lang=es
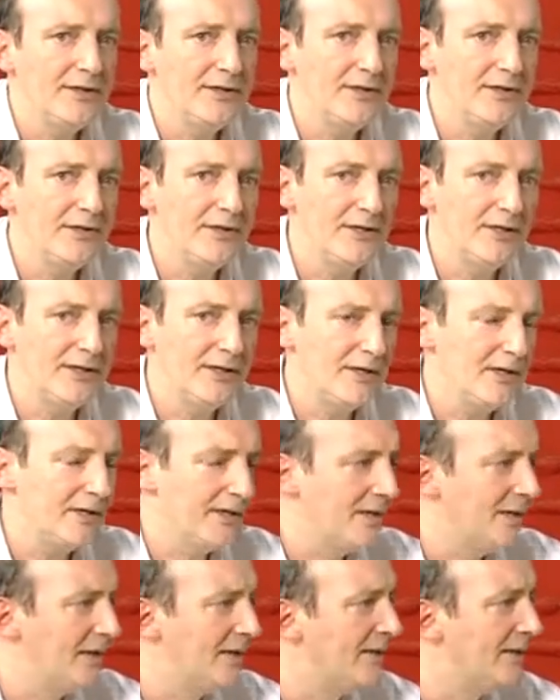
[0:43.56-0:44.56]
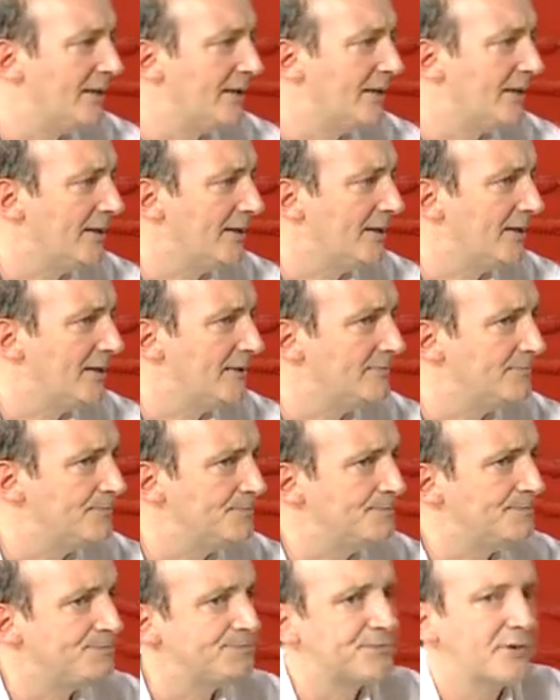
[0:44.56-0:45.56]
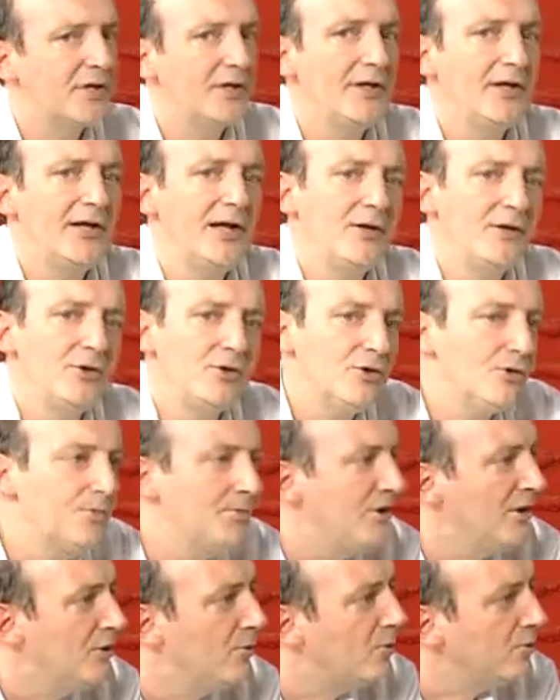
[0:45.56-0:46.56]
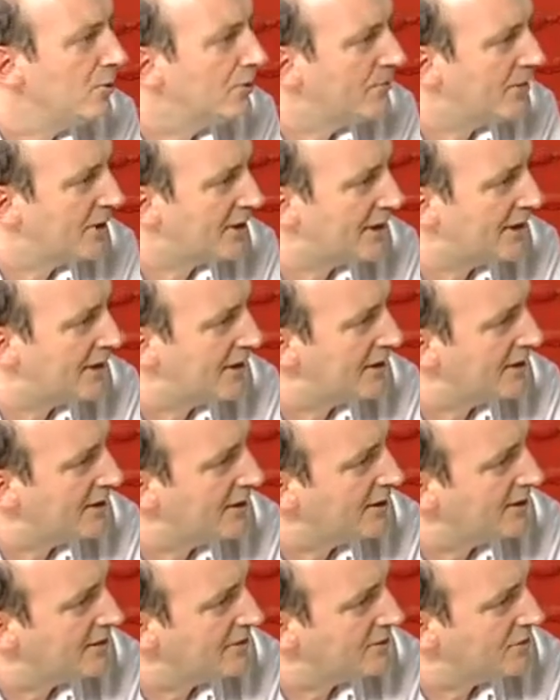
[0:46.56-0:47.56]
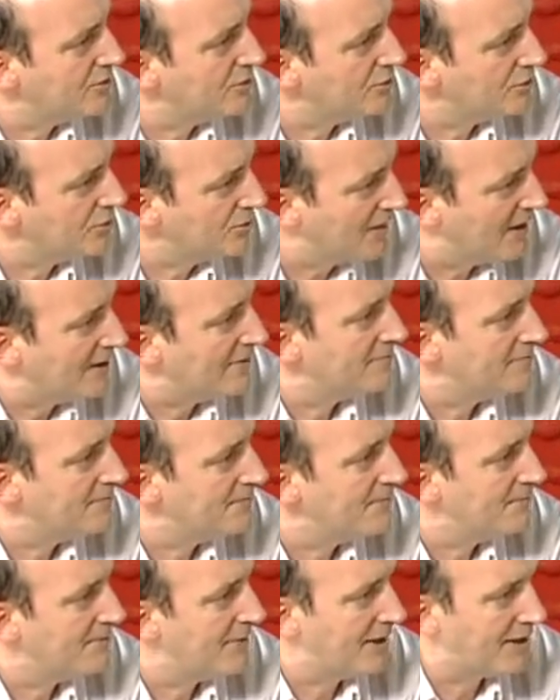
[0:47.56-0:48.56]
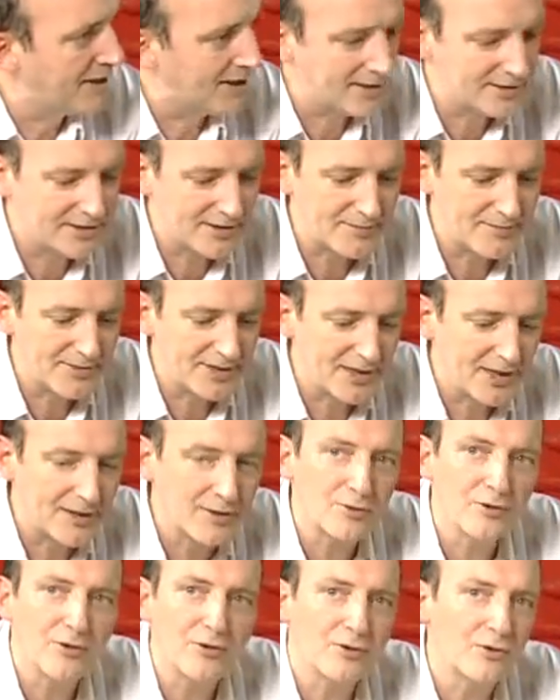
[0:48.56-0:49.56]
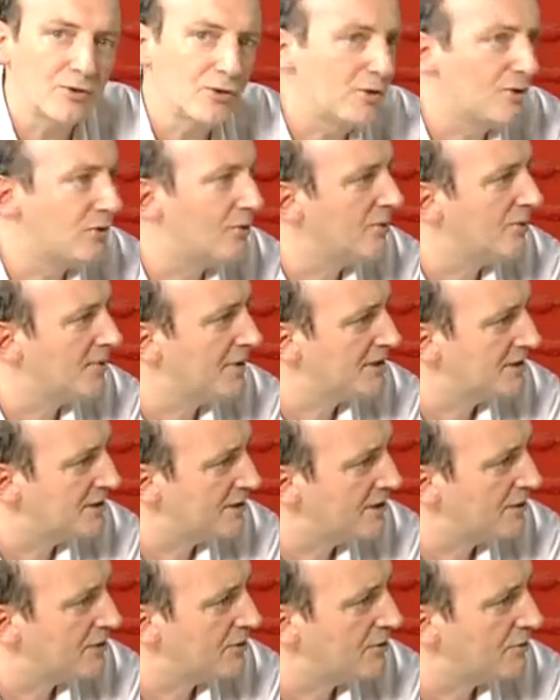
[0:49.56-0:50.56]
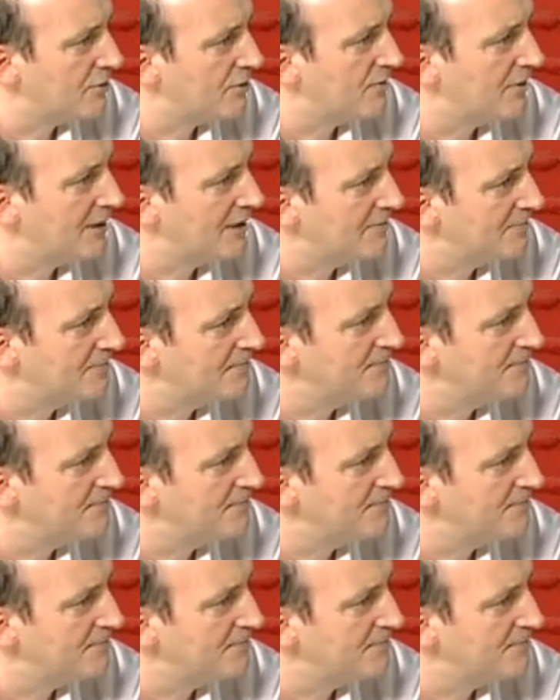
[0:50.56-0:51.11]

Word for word: Y en el, en el año 2001 me radiqué en Tucumán para hacerme cargo del coro universitario de Tucumán.